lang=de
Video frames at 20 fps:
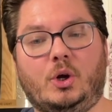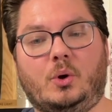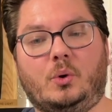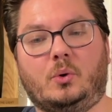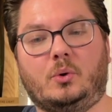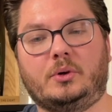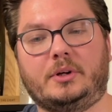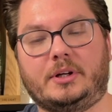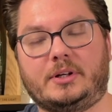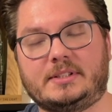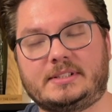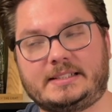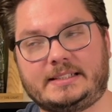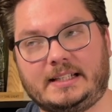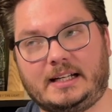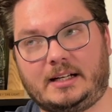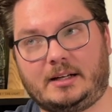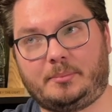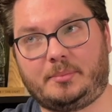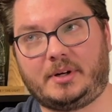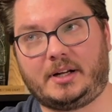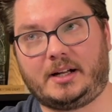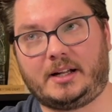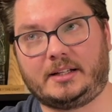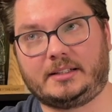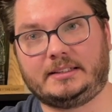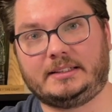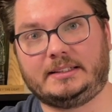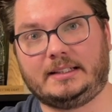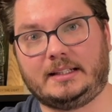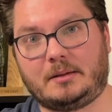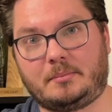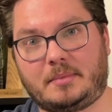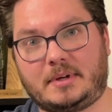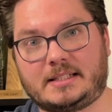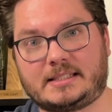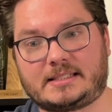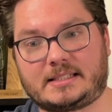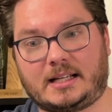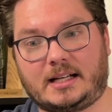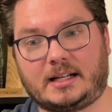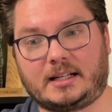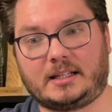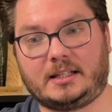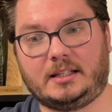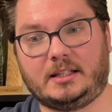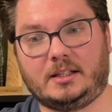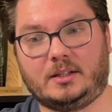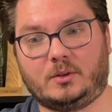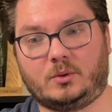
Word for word: und aus Japan Yamazaki